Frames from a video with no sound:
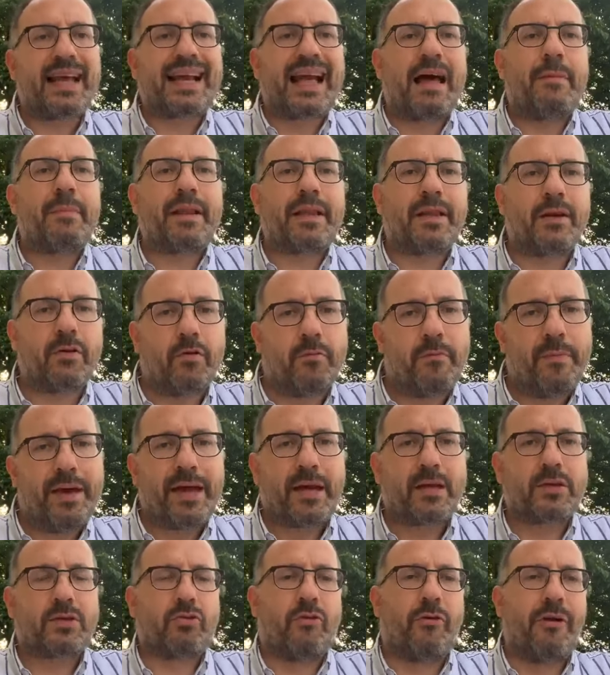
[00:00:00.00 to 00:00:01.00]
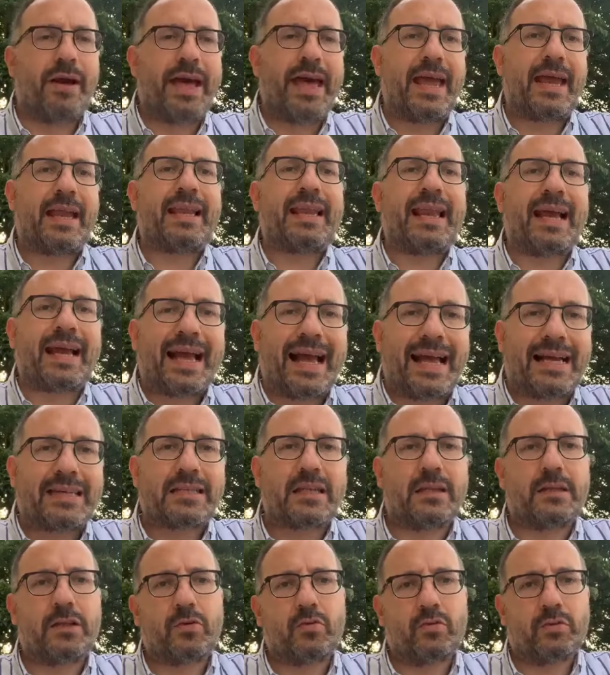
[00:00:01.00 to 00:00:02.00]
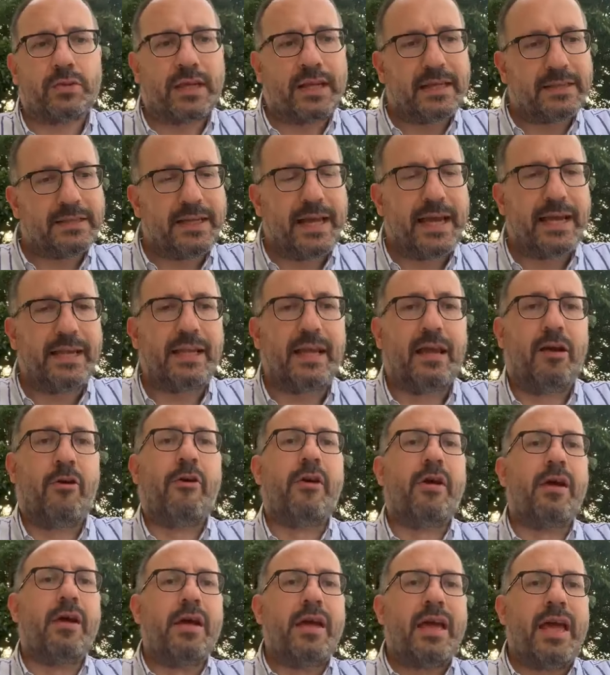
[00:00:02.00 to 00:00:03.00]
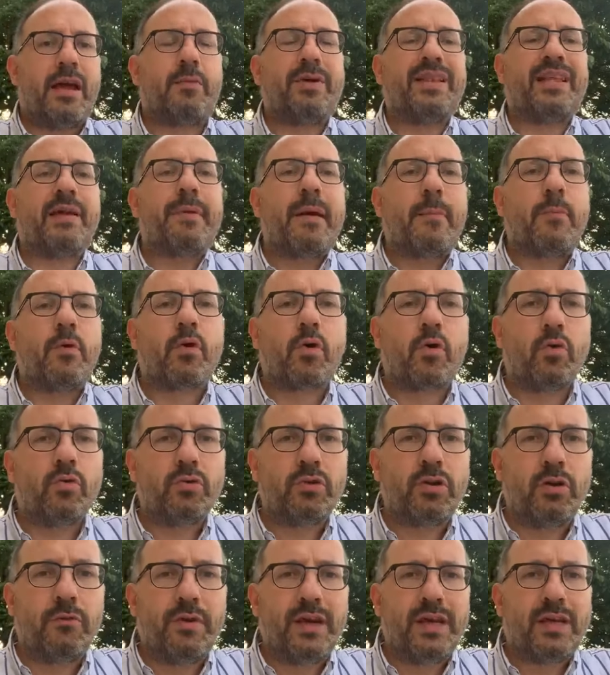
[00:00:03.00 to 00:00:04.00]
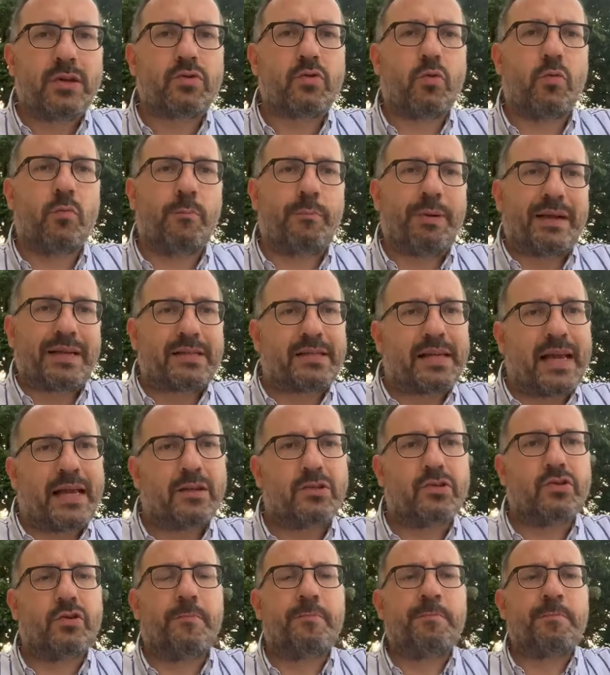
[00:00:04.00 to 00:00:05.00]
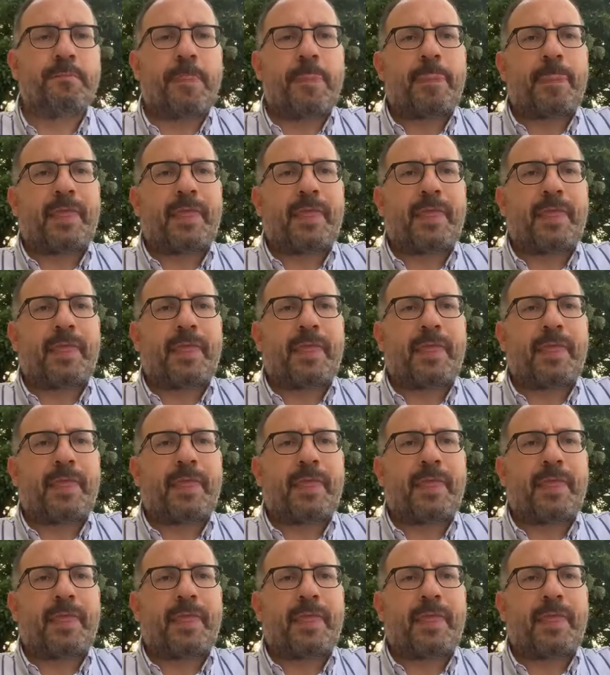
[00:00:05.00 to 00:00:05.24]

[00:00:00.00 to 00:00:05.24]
La Camera di Commercio è la casa di tutte le aziende e quindi abbiamo condiviso un passaggio